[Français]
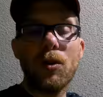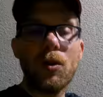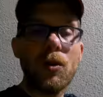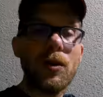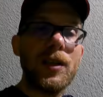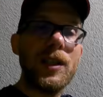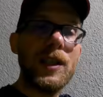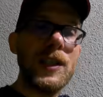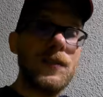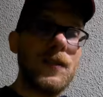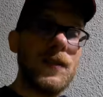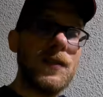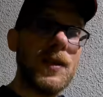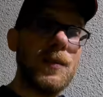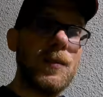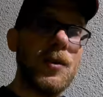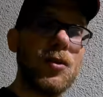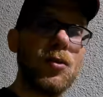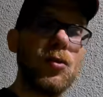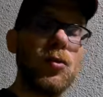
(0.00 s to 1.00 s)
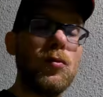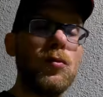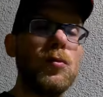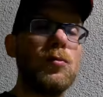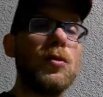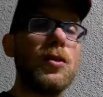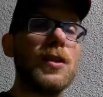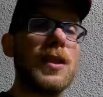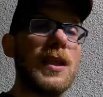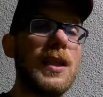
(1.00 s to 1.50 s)
Donc, je vais vraiment tout vous
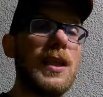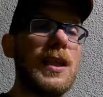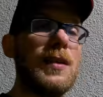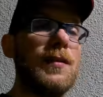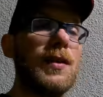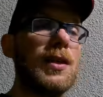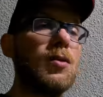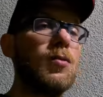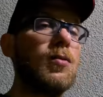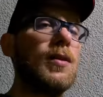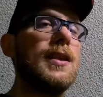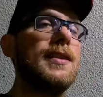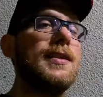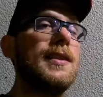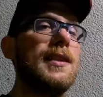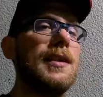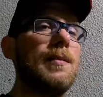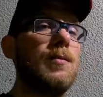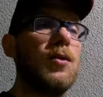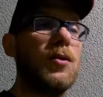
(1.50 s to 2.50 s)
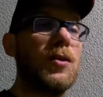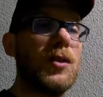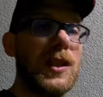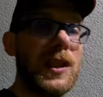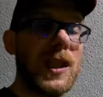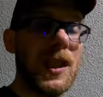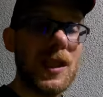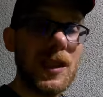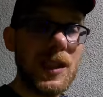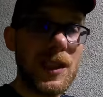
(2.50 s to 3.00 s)
montrer avec toutes les étapes de
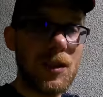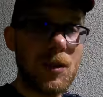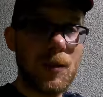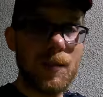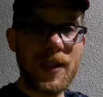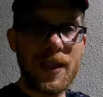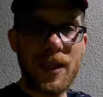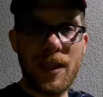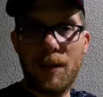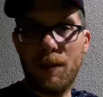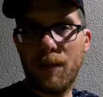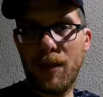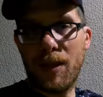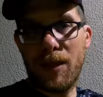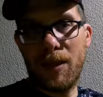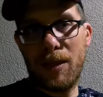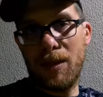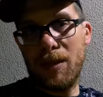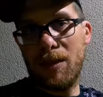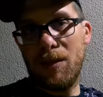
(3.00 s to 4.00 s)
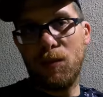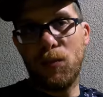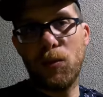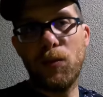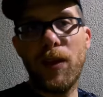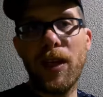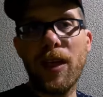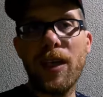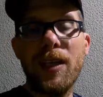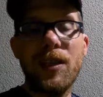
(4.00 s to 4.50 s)
recharge et comme ça, ben, vous
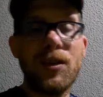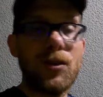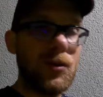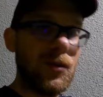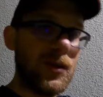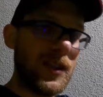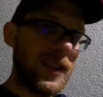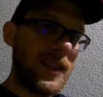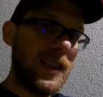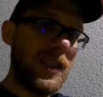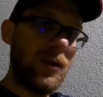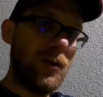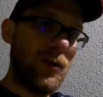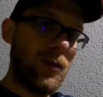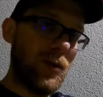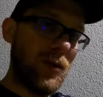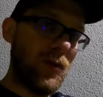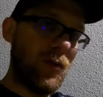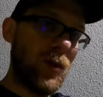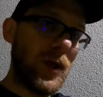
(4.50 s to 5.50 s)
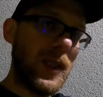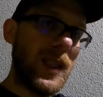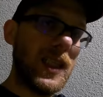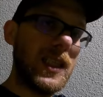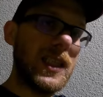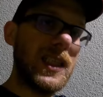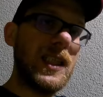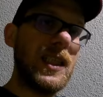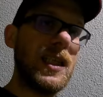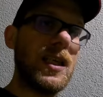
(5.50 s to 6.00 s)
verrez ce que c'est que de
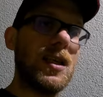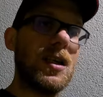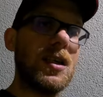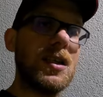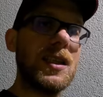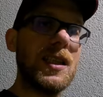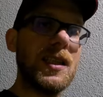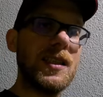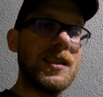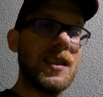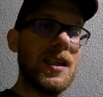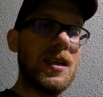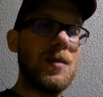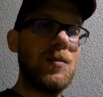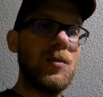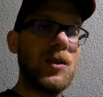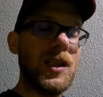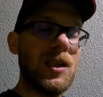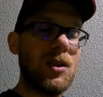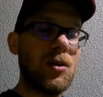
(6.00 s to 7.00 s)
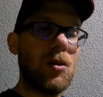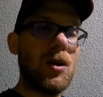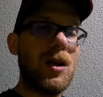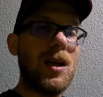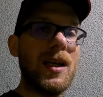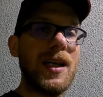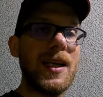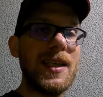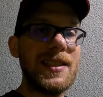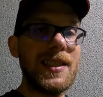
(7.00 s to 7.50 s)
voyager en Tesla Model
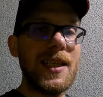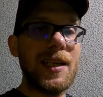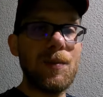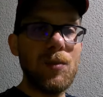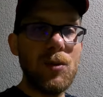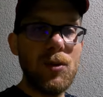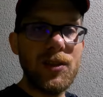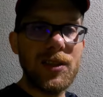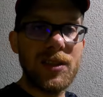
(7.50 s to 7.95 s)
3 et SR+.